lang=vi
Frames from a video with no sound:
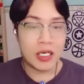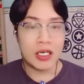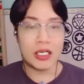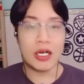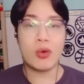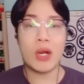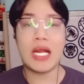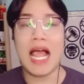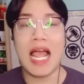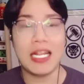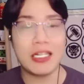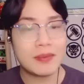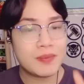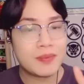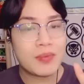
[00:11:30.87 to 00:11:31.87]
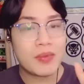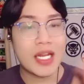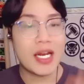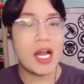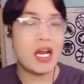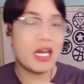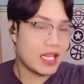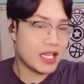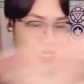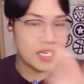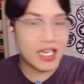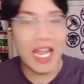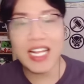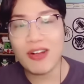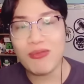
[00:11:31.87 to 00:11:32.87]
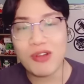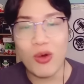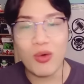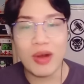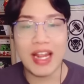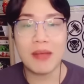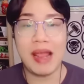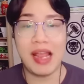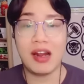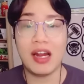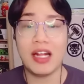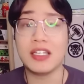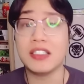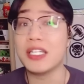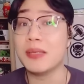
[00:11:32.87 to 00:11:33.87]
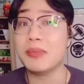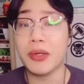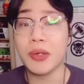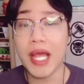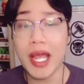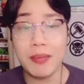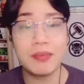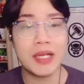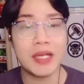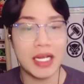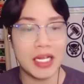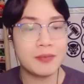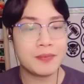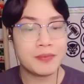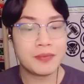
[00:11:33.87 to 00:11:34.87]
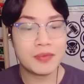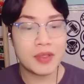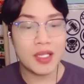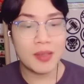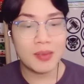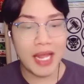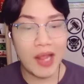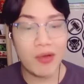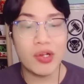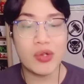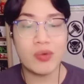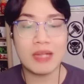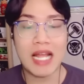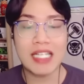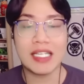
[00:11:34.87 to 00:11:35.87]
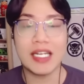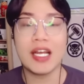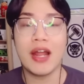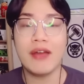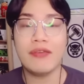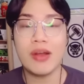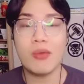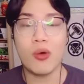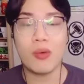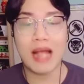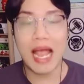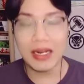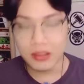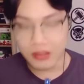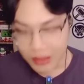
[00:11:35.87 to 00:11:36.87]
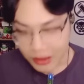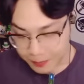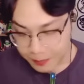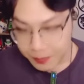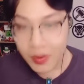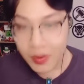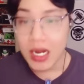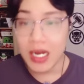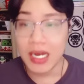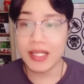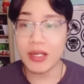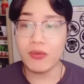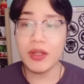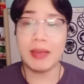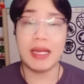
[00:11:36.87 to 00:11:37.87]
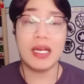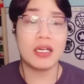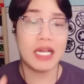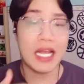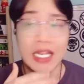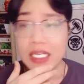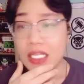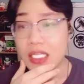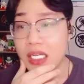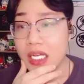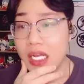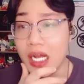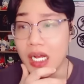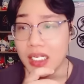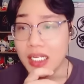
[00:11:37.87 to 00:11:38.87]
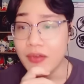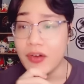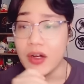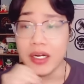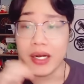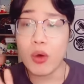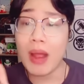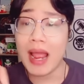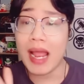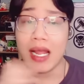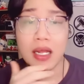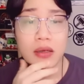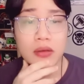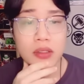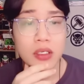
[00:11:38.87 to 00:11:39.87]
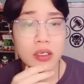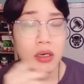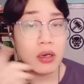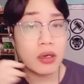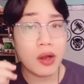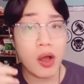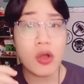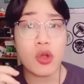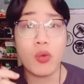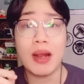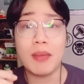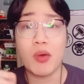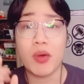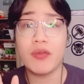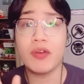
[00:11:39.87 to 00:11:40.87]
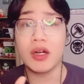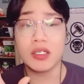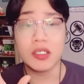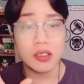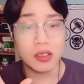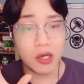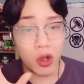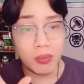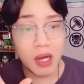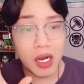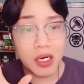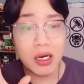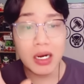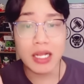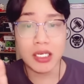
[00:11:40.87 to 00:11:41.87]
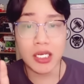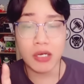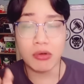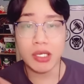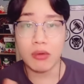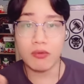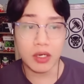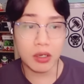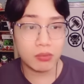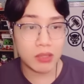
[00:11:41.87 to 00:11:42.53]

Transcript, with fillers: rồi quay lại thì đó là những cái công cụ này các bạn có thể tự tìm hiểu thêm ha tiếp theo thì chúng ta sẽ đến với một cái nữa là trong phiên bản lần này ở ờ, cái phần nấu ăn á nó cũng là một cái phần được đổi mới rất là nhiều ở trong phần thông